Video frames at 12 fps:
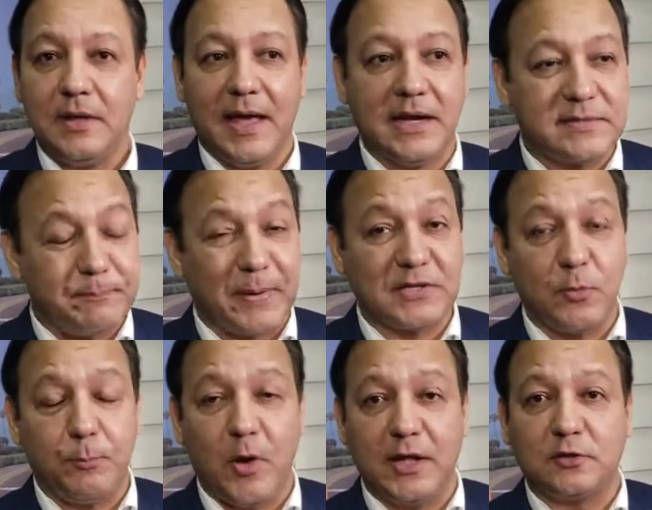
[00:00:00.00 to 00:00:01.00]
El
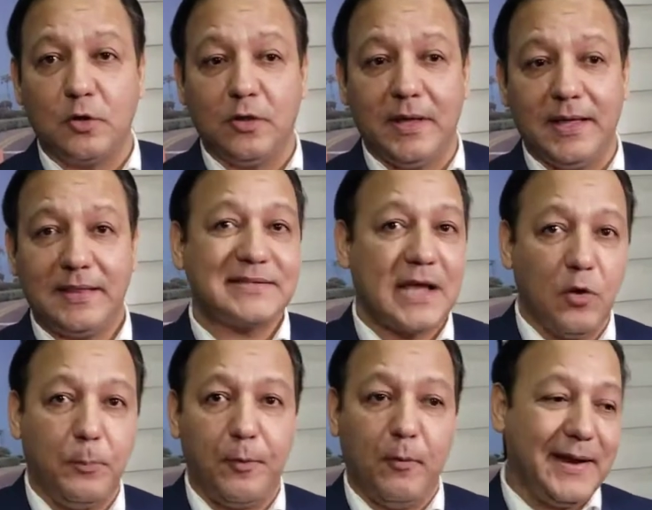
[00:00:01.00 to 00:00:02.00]
presupuesto de
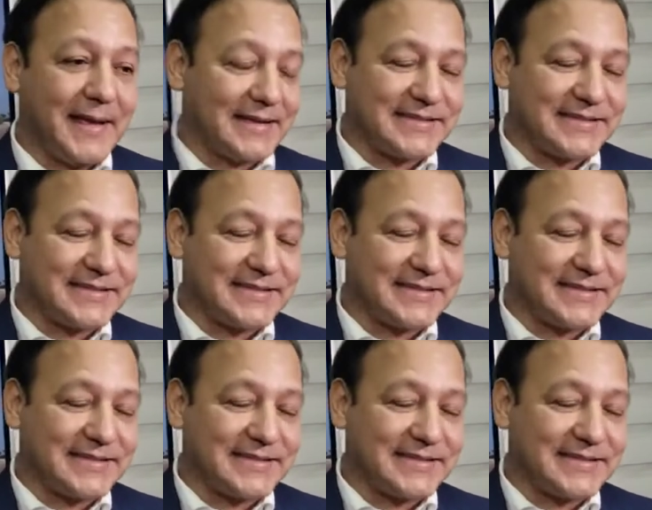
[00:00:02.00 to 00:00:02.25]
salud pública